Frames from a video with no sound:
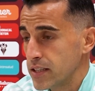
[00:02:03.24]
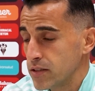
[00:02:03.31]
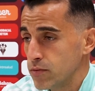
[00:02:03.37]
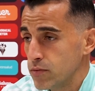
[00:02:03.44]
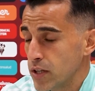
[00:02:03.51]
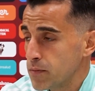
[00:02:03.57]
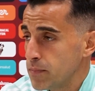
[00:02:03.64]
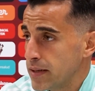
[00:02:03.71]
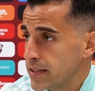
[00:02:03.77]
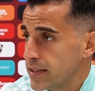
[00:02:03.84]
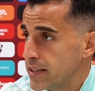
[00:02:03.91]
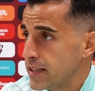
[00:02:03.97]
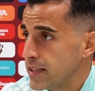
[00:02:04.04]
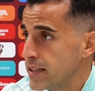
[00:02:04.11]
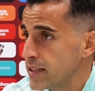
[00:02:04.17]
las segundas
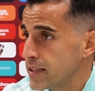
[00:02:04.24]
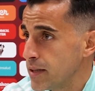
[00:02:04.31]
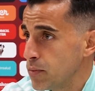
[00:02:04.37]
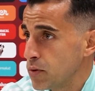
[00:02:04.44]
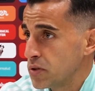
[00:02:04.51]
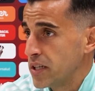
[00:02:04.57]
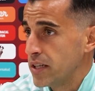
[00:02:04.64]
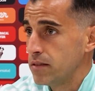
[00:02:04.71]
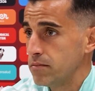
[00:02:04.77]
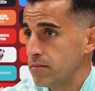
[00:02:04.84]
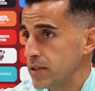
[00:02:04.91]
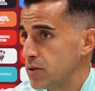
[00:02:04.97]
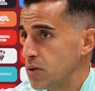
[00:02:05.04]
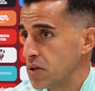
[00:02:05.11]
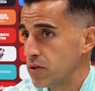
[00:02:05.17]
partes aportar.
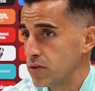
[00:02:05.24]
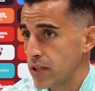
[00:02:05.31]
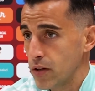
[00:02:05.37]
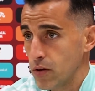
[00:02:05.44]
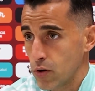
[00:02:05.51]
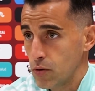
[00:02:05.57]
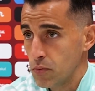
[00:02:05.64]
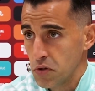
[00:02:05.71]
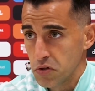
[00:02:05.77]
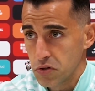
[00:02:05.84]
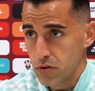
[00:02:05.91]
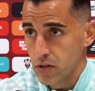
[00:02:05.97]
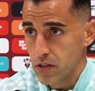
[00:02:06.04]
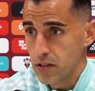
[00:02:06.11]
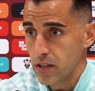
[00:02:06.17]
Me estoy encontrando cómodo,
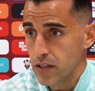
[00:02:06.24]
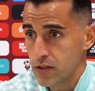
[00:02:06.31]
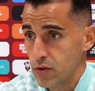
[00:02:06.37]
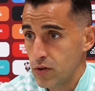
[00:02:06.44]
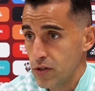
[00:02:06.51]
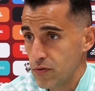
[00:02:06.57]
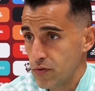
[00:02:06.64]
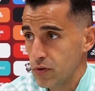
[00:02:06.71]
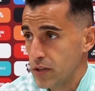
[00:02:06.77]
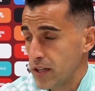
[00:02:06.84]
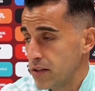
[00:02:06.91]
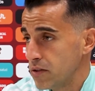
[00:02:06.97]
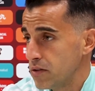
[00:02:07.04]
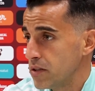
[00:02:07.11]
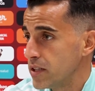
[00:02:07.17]
estoy, estoy
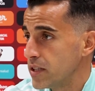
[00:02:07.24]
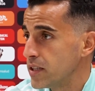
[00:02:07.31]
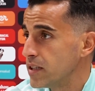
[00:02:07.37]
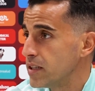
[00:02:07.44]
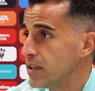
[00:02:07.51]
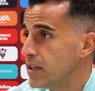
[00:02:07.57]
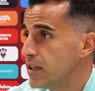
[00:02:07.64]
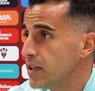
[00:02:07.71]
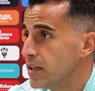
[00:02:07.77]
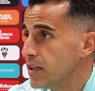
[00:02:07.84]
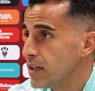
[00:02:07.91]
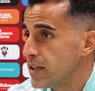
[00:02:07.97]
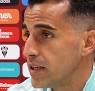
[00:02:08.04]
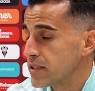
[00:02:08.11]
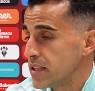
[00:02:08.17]
disfrutando y,
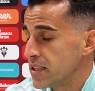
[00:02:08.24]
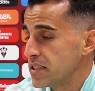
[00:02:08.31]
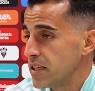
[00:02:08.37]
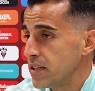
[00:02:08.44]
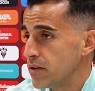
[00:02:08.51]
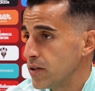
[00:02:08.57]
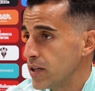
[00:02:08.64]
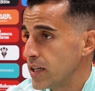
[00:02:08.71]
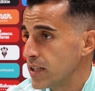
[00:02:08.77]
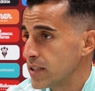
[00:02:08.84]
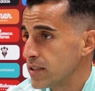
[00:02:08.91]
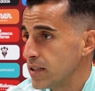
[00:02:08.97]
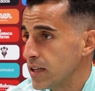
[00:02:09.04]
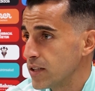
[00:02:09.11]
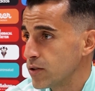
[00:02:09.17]
están saliendo
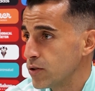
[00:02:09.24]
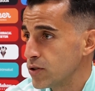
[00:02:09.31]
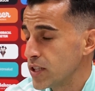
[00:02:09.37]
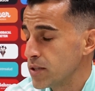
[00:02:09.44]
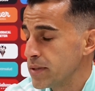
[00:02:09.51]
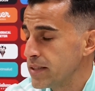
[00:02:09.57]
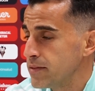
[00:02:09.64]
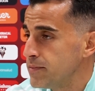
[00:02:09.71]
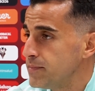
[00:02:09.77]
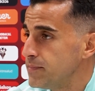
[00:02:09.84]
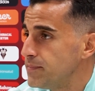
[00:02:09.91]
las cosas bien.